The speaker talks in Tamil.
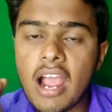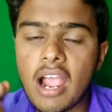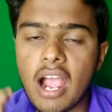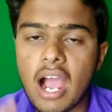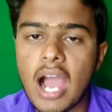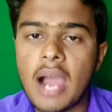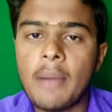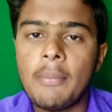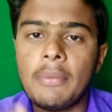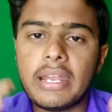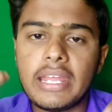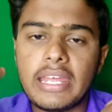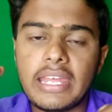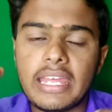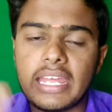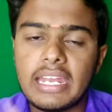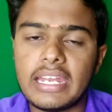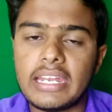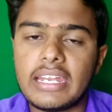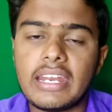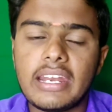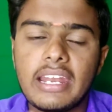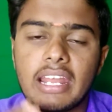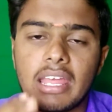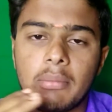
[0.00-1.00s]
காமெடி
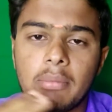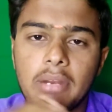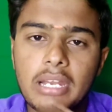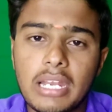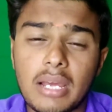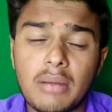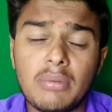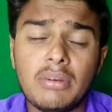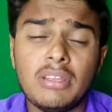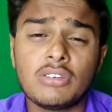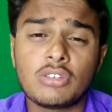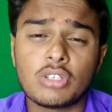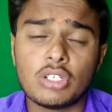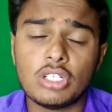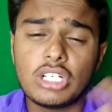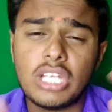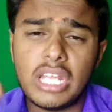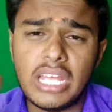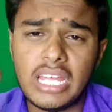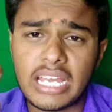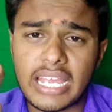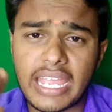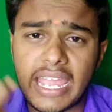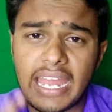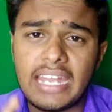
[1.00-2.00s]
என்டர்டைன்மெண்ட் அப்படின்னு
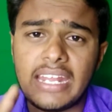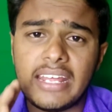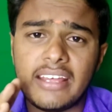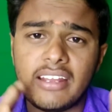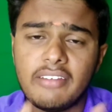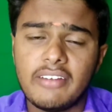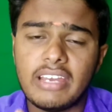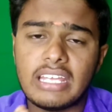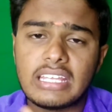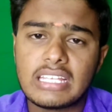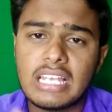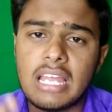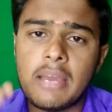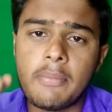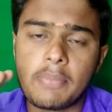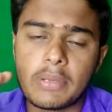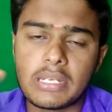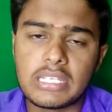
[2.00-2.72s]
சொல்லிட்டு கேட்டகரி வைஸ்ல